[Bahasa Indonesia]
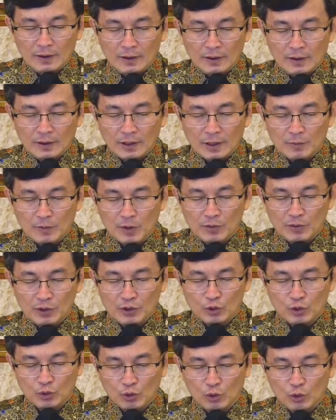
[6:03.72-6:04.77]
Kami
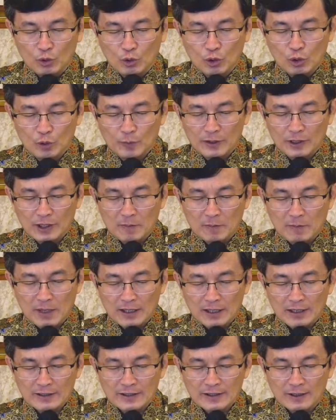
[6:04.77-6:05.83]
bersyukur, berterima
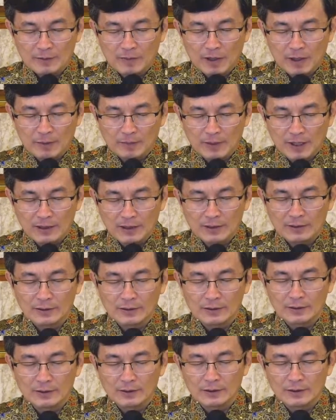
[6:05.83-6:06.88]
kasih Bapak
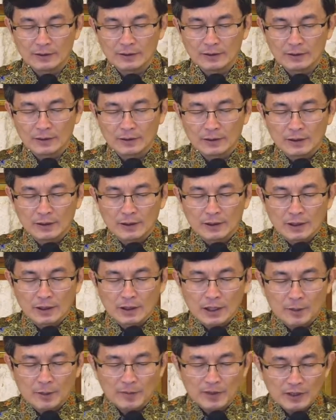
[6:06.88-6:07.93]

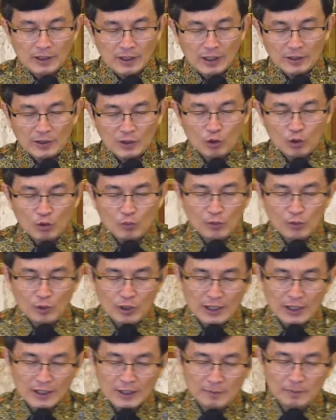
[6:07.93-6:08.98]
kami telah
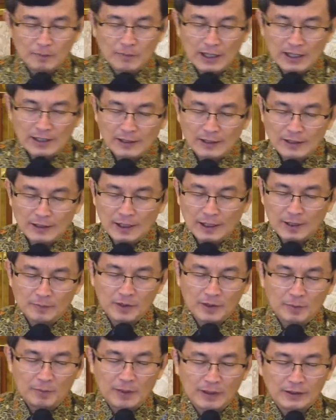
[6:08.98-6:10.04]
dikumpulkan kembali dalam
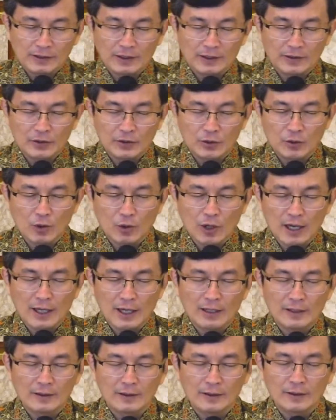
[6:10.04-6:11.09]
kebaktian
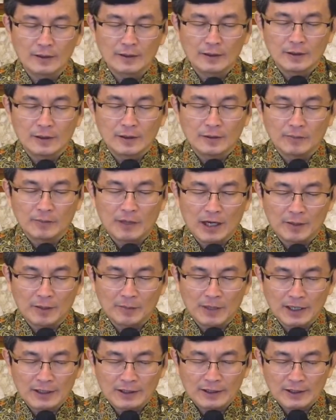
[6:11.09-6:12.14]
doa malam
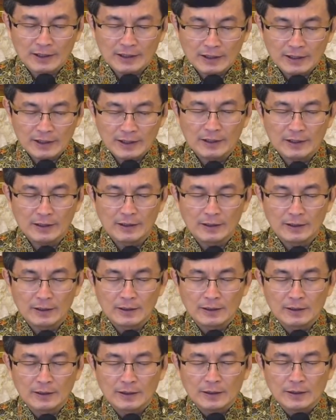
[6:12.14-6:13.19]
hari ini
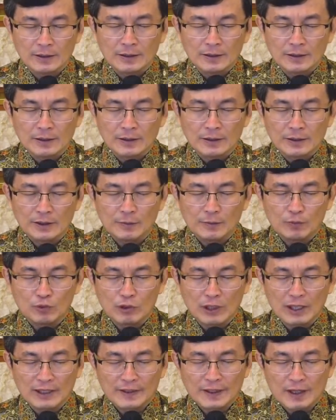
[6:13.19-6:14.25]
di
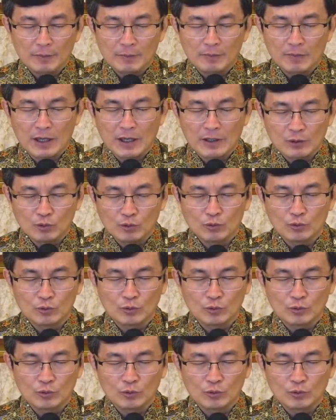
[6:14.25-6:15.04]
bulan yang baru.